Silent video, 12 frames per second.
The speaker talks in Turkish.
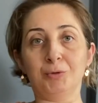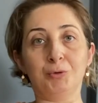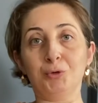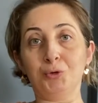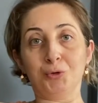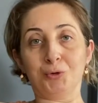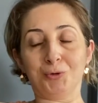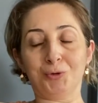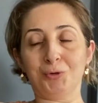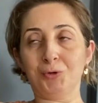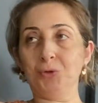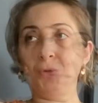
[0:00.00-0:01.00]
Kuş
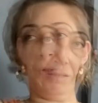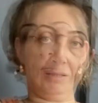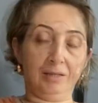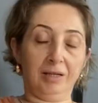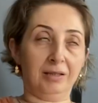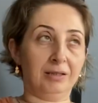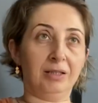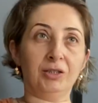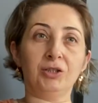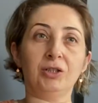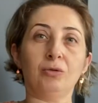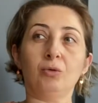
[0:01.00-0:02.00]
uykusu. Saat
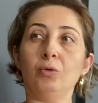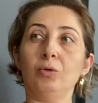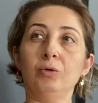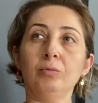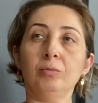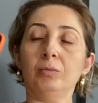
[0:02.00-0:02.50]
kaç oğlum?